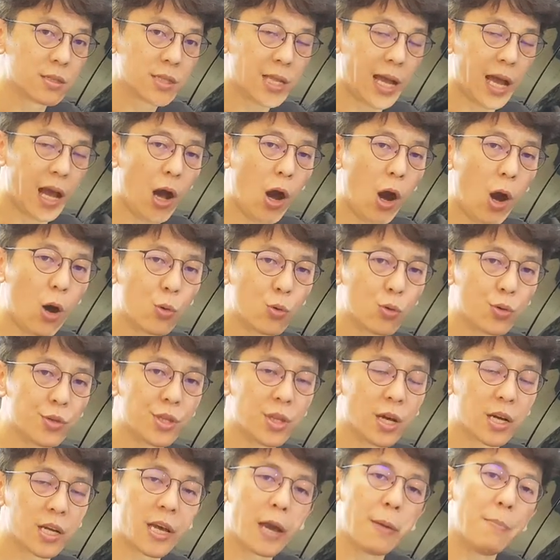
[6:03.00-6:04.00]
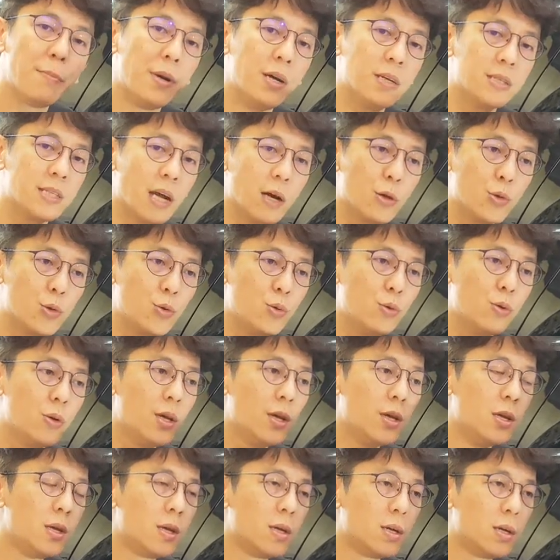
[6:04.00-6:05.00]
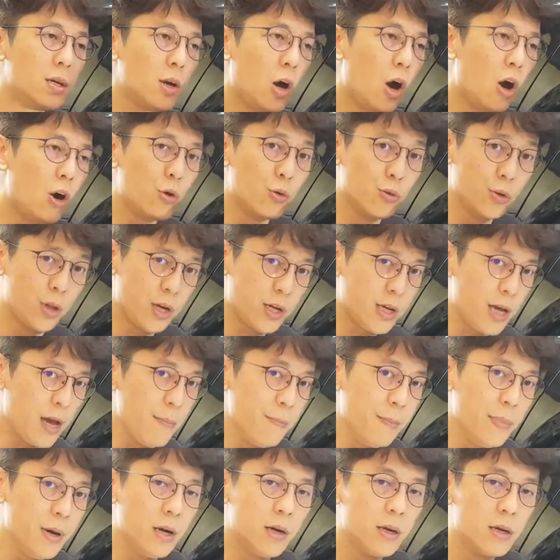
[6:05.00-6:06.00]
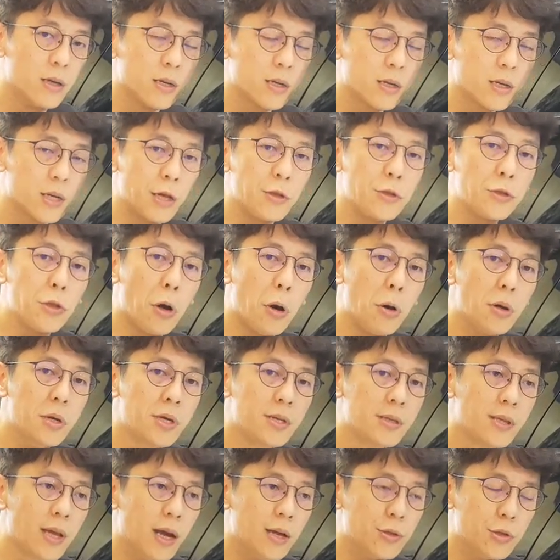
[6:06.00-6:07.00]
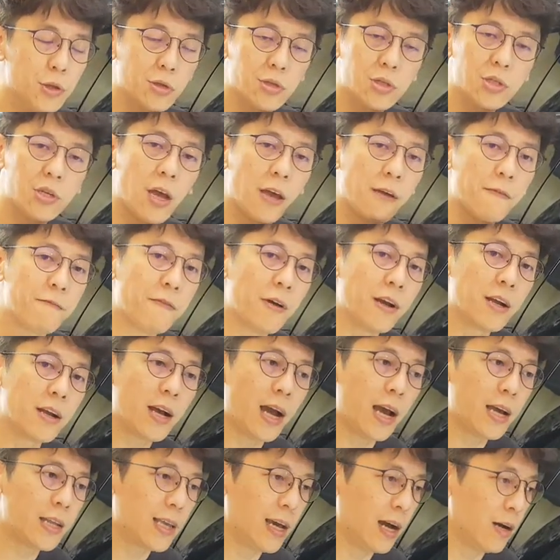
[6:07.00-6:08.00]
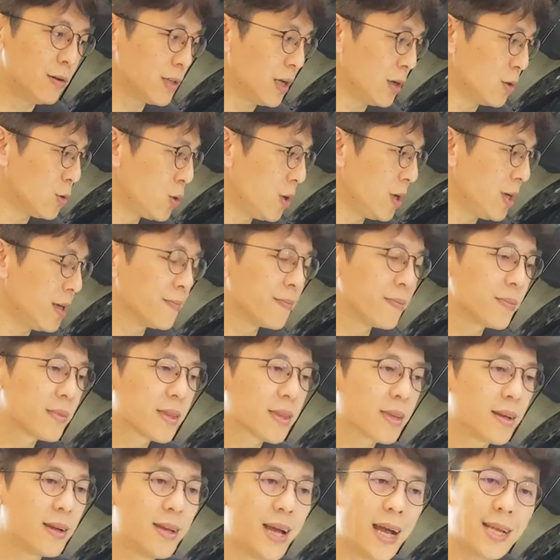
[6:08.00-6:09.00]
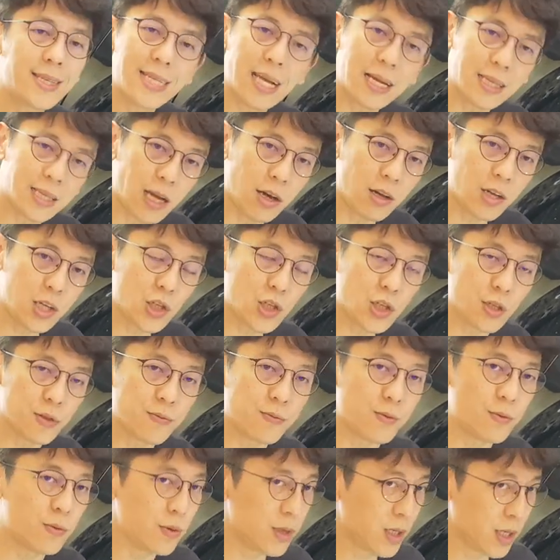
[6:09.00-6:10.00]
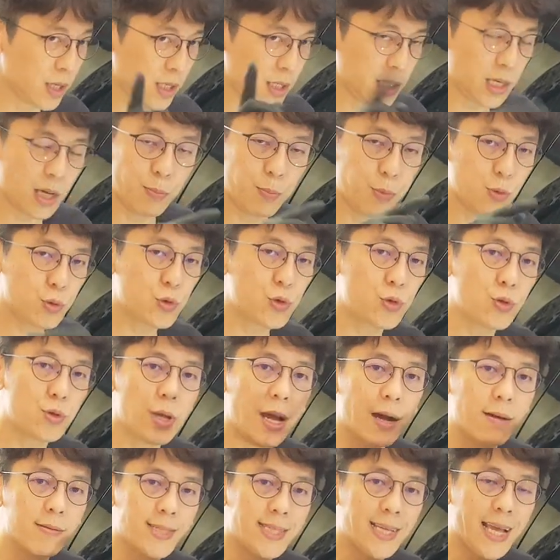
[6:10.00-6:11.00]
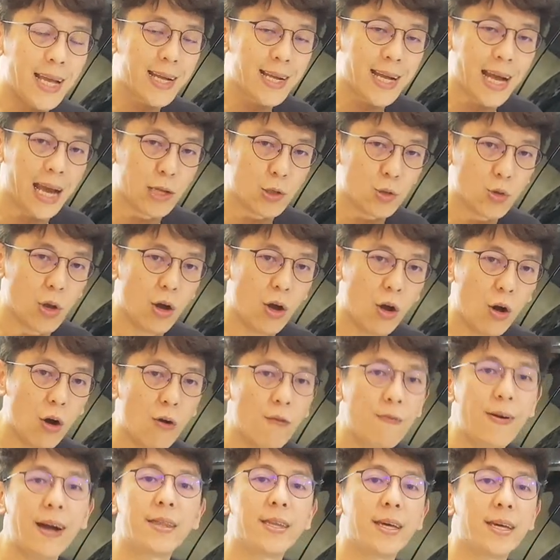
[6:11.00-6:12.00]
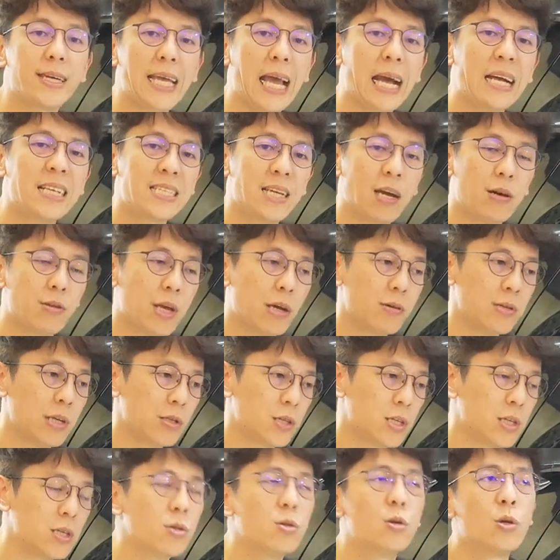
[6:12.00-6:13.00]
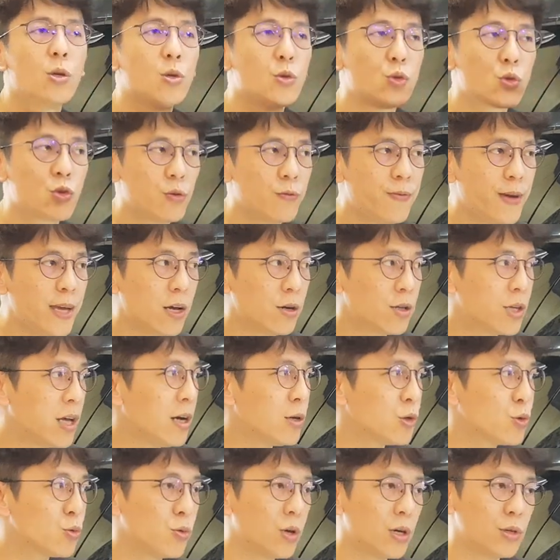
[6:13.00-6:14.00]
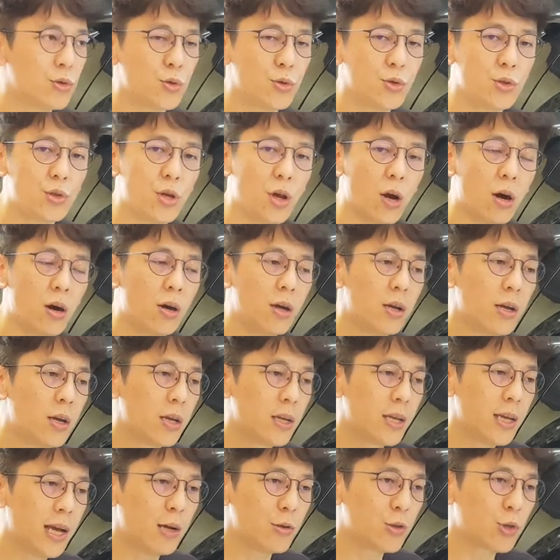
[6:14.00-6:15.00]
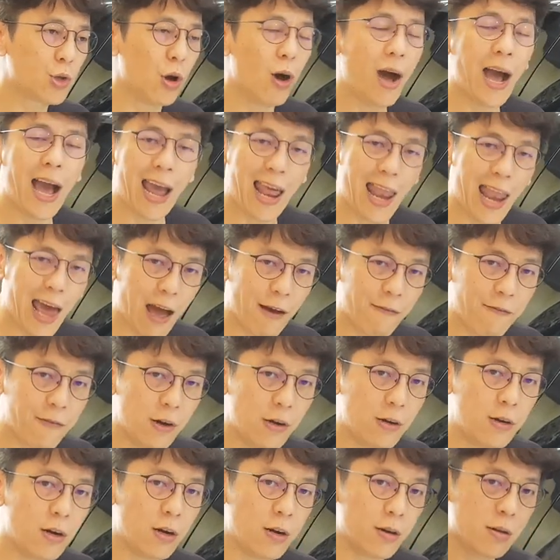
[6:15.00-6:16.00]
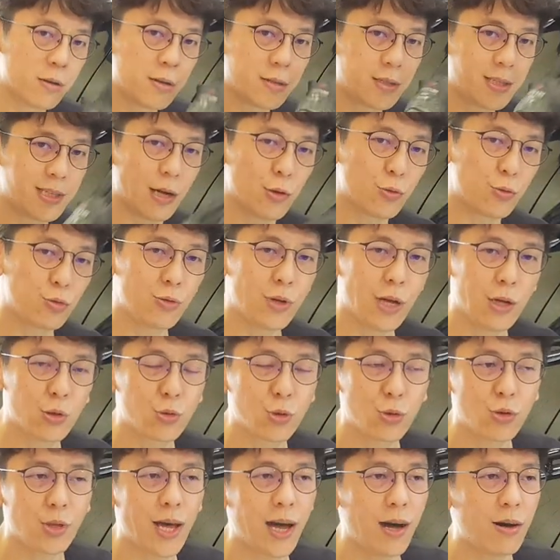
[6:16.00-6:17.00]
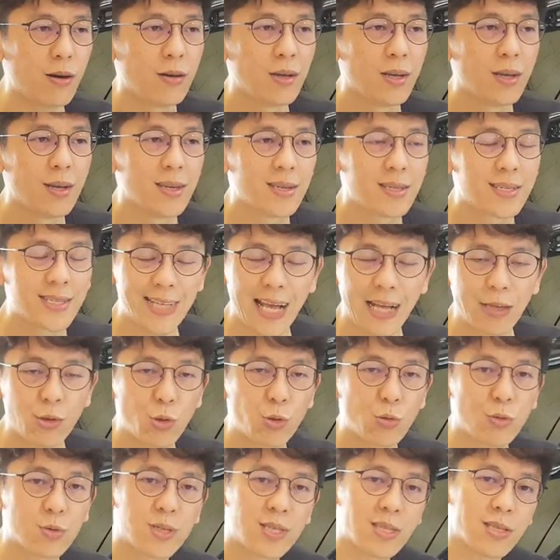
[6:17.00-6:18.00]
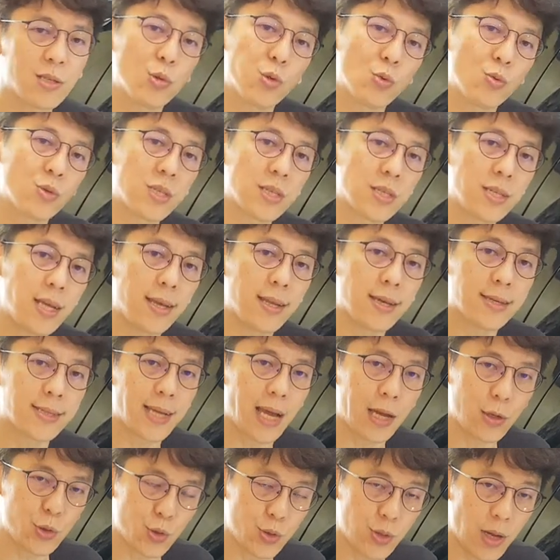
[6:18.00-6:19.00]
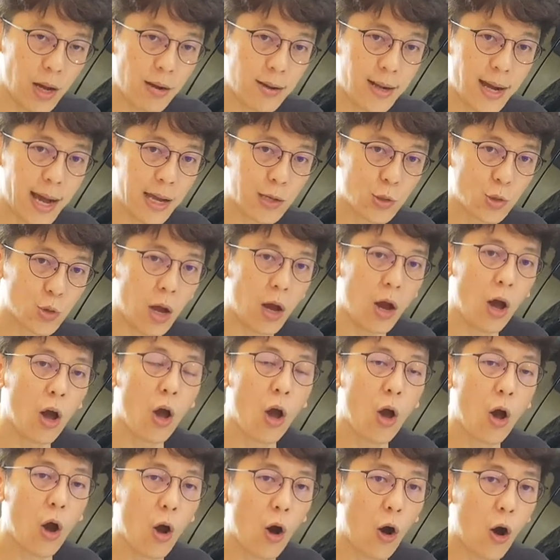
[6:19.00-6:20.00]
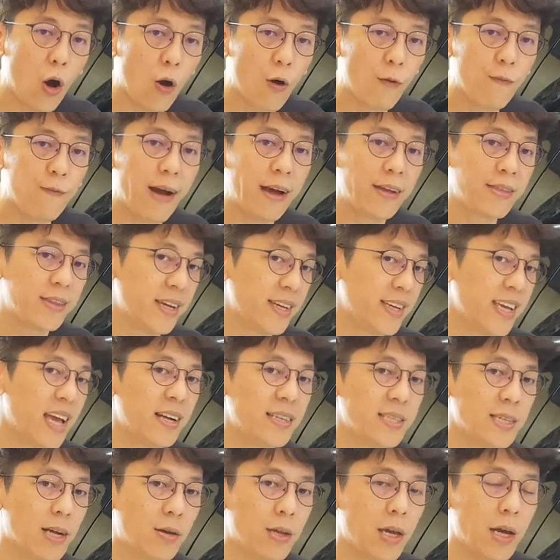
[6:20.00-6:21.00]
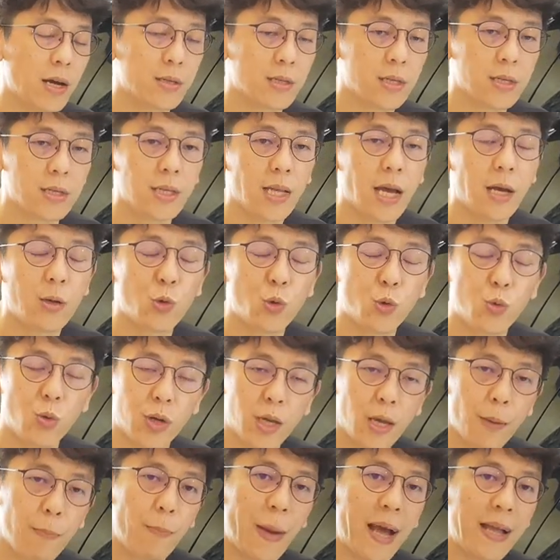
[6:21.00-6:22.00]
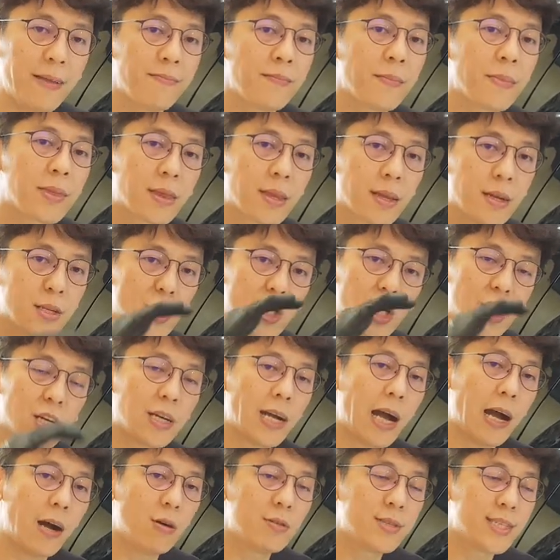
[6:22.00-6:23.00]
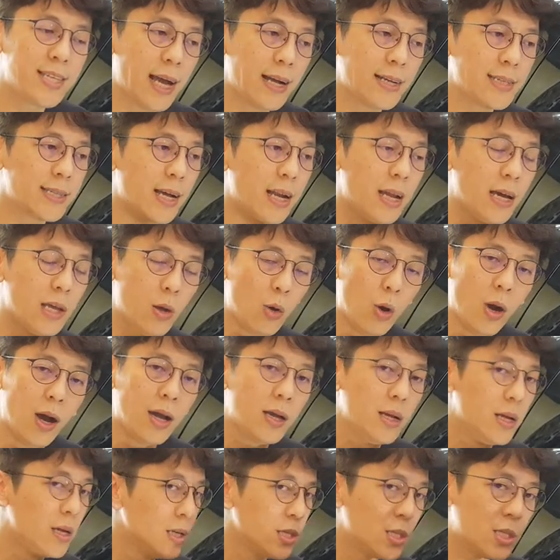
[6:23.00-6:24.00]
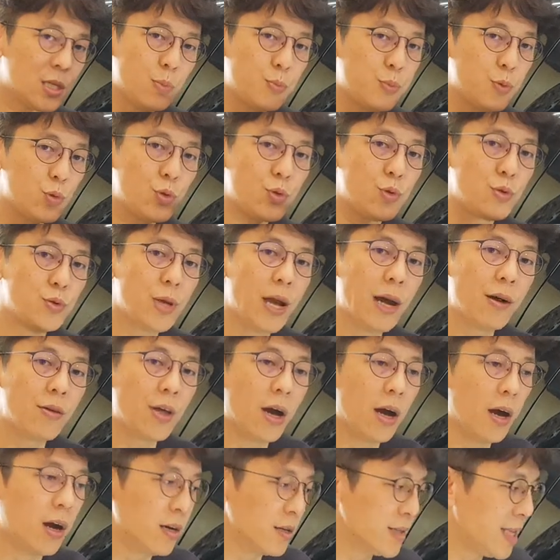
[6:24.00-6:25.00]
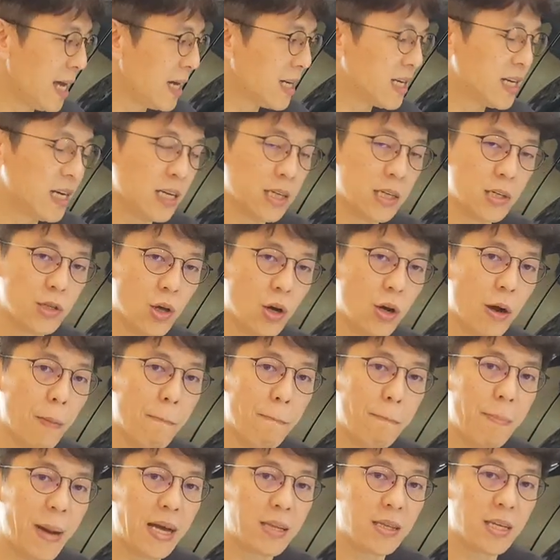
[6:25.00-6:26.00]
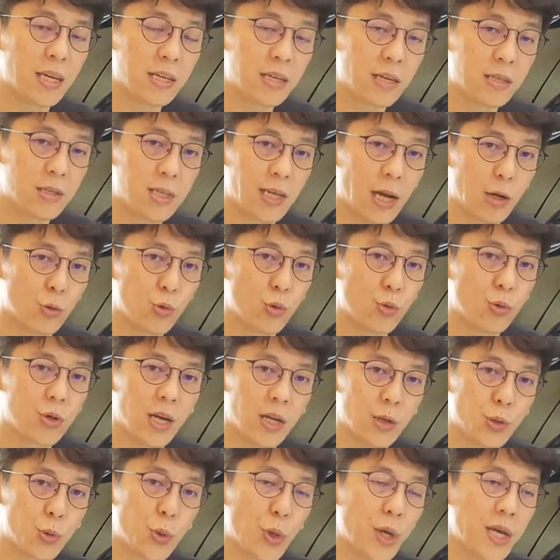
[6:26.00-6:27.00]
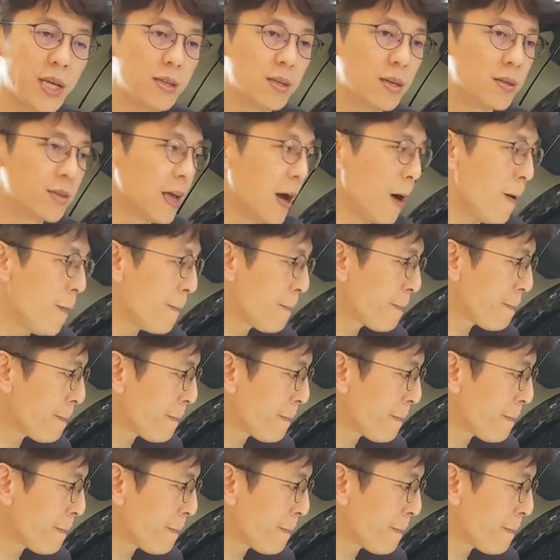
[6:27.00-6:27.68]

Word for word: 它后轮的 camber 角度，后轮的 camber 跟头影呢都是可以分开调整，所以。它降到一指幅，也不需要再改装后方的仰角调整器，除非有特殊的需求要走海拉风哈，角度要做到三度四度之类的才需要改装后方的仰角调整器。那如果一般车高降下来的话是不需要的哈，它可以有很棒的一个角度可以对应得到。